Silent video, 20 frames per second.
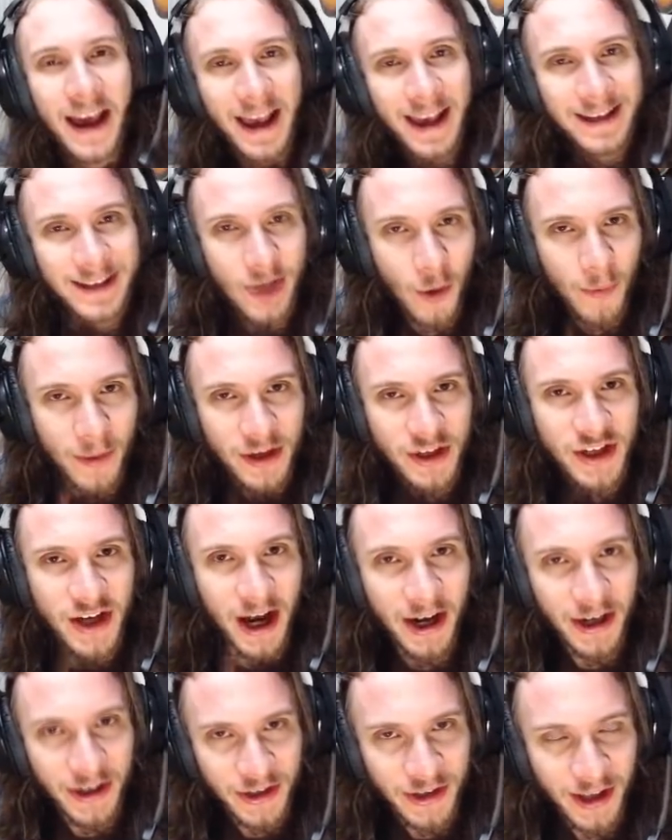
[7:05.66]
essa obra de
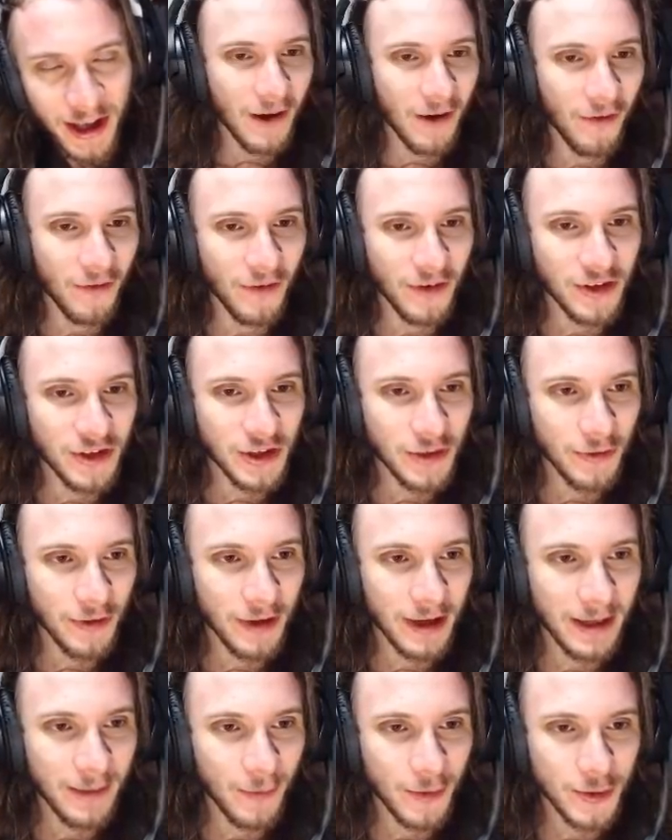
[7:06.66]
arte, tá? O Vitinho,
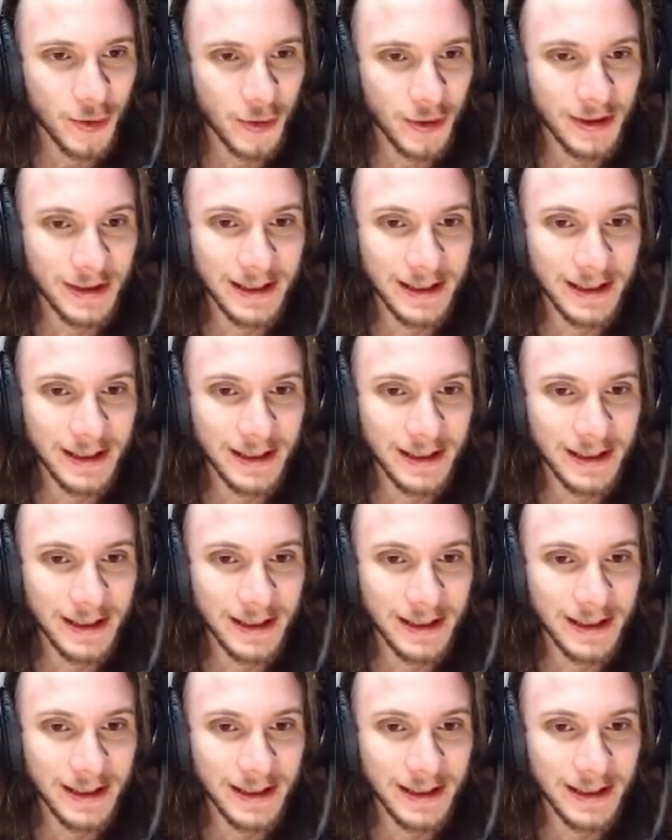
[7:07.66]
ele mostrou esse